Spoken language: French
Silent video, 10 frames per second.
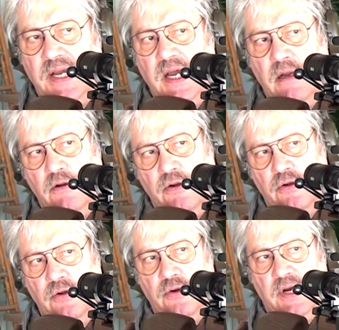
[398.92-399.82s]
a,
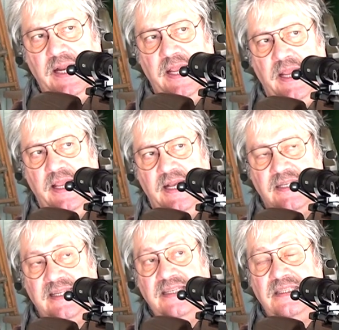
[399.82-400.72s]
allez, il y a
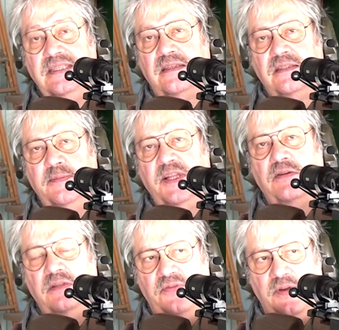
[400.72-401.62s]
5-6 cm
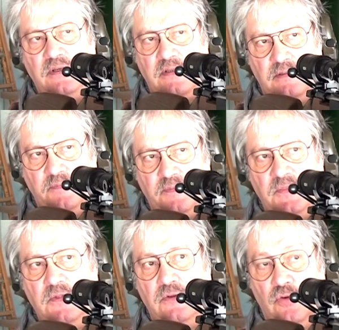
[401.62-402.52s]
de différence.
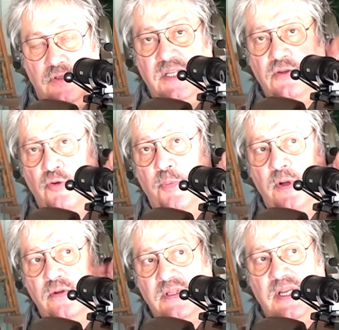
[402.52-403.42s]
Donc ça si on
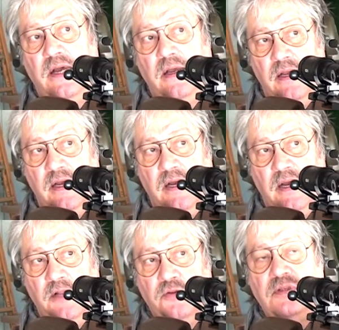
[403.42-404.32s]
porte ça
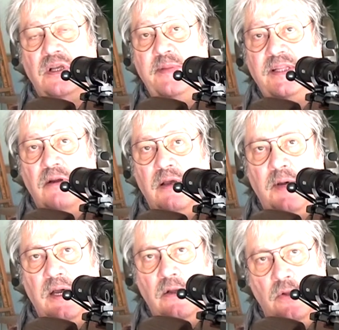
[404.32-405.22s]
à, 200 mètres
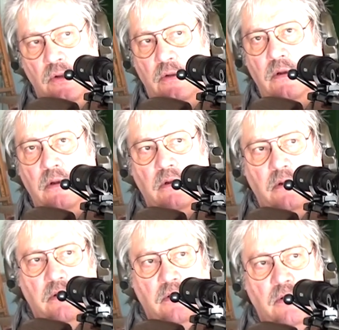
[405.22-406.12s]
là-bas,
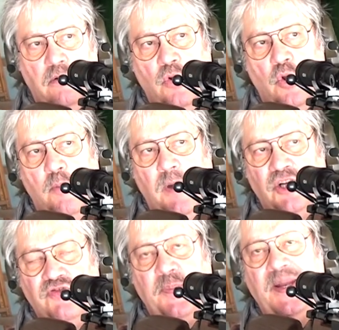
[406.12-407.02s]

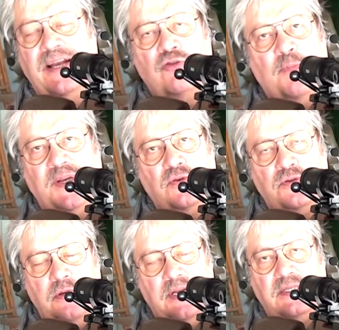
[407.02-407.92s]
ah, je ne veux pas dire qu'on passe
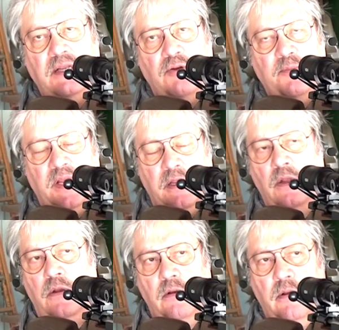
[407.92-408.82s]
au-dessus de la cible, mais
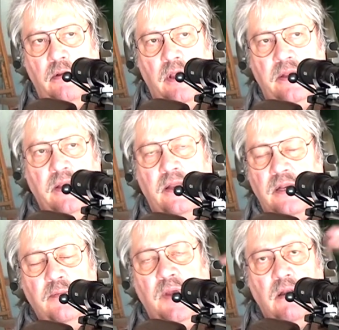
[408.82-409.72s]
euh, un,
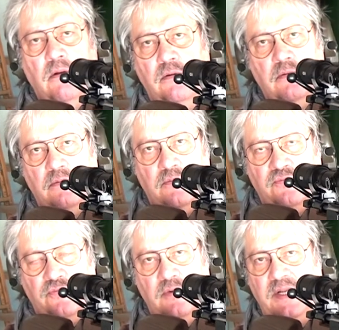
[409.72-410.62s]
animal, euh,
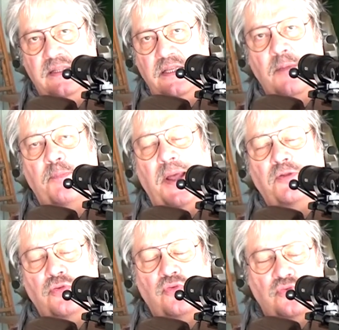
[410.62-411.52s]
vous ne l'atteignez pas
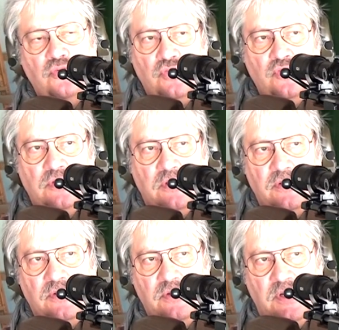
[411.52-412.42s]
du tout, du tout
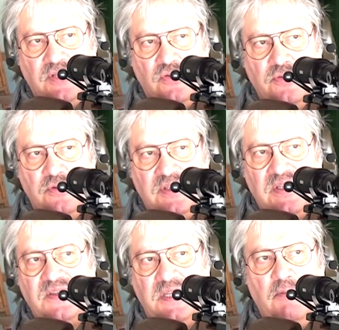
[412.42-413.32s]
dans, la zone
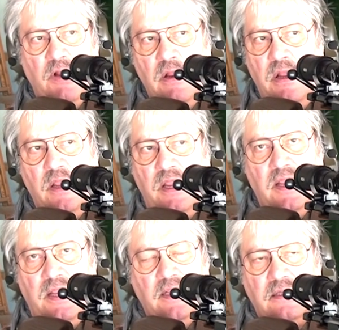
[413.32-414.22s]
sensible,
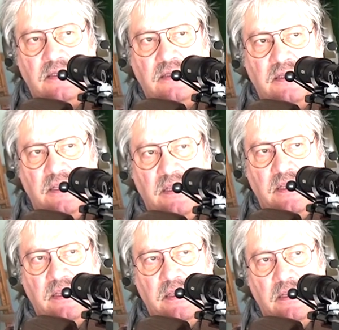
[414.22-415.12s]
et
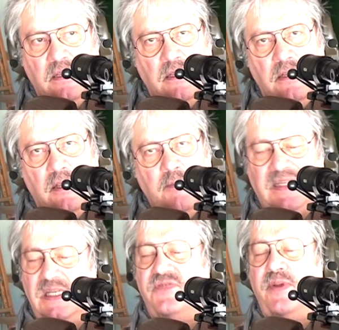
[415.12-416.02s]
c'est, bah,
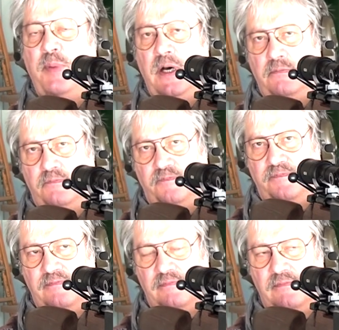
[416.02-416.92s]
ça ne se fait pas.
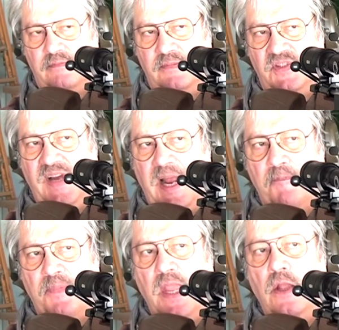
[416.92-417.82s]
Voilà.
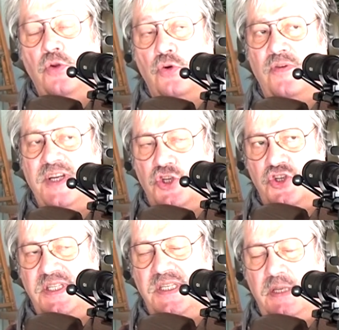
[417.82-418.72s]
Donc on va
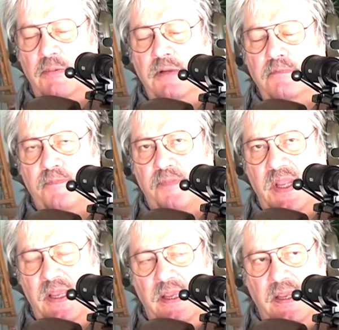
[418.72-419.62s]
changer de cible,
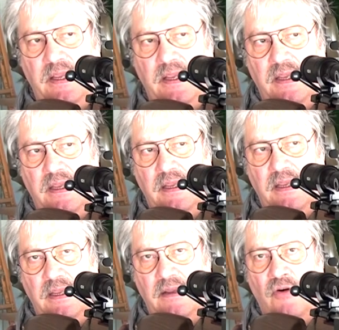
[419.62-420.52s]

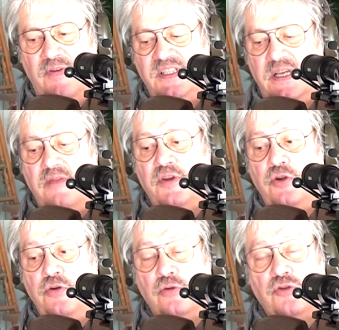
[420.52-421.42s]
et on va tirer
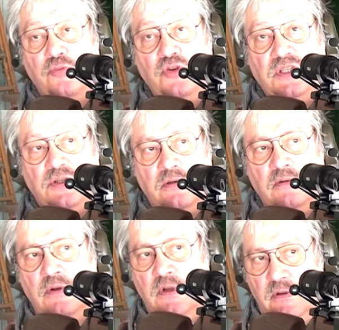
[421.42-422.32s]
avec une autre
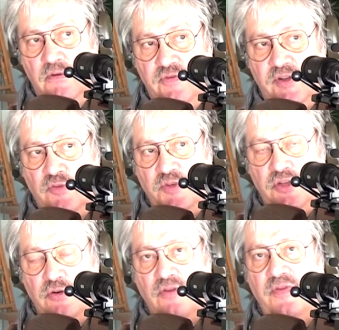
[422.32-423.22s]
munition. Je vais être obligé
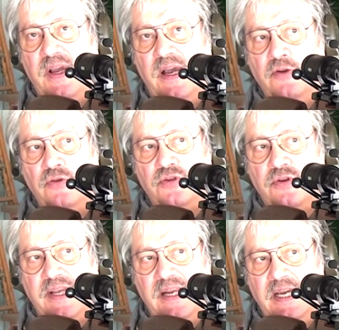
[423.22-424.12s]
de refaire un autre
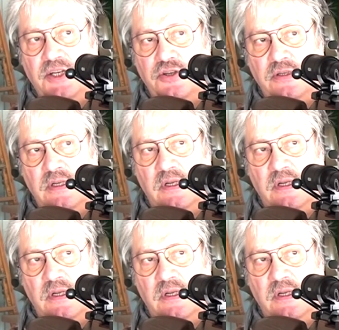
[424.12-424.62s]
réglage,